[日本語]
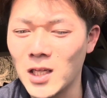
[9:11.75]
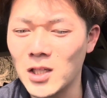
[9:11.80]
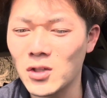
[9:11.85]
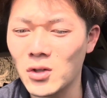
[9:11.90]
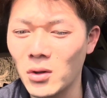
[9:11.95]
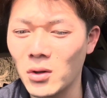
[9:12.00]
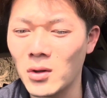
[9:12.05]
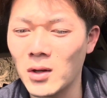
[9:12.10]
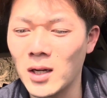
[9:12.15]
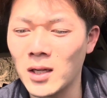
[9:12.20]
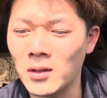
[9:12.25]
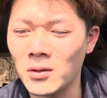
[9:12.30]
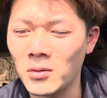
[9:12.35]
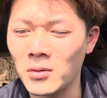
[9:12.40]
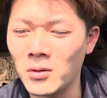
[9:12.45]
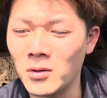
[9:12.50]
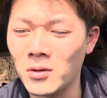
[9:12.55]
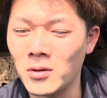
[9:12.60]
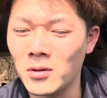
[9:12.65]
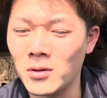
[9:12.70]
ちょっとあ
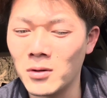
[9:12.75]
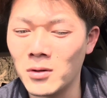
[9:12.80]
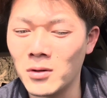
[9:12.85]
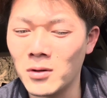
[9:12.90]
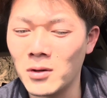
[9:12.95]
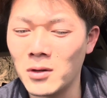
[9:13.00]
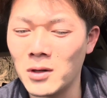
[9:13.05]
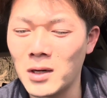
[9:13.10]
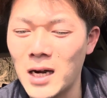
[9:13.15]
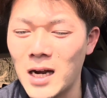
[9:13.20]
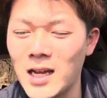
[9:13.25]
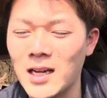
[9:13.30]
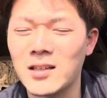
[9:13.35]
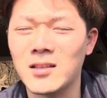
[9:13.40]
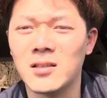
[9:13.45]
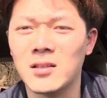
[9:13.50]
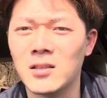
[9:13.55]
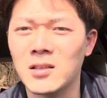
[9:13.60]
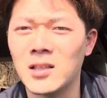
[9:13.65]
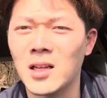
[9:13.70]
のー、早
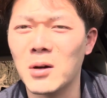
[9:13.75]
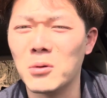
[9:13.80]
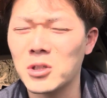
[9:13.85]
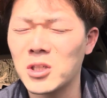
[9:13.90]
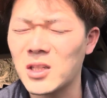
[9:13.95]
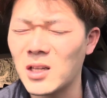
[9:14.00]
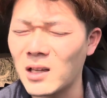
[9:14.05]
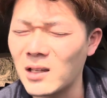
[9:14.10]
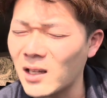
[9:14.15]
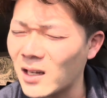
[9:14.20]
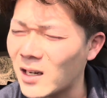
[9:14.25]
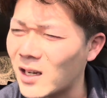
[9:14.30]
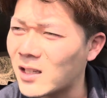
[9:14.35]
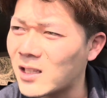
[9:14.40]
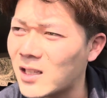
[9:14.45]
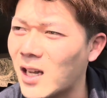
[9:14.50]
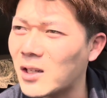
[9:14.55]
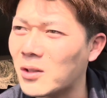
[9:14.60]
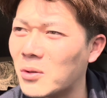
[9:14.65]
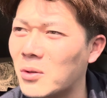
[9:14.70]
く直していただき
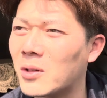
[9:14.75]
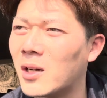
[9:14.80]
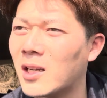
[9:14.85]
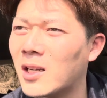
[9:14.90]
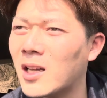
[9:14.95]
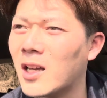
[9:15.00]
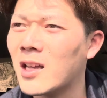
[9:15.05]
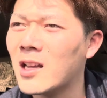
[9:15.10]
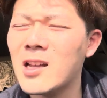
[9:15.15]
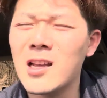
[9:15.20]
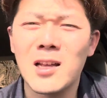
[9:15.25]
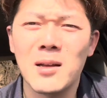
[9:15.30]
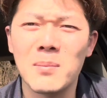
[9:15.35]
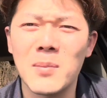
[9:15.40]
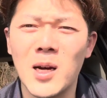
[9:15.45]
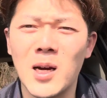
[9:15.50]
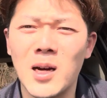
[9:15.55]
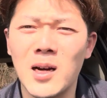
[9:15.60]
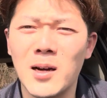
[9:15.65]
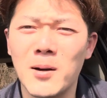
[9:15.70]
たいというかね、
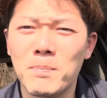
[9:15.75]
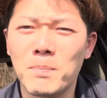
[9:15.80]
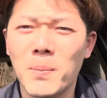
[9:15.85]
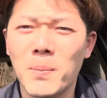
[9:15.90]
ま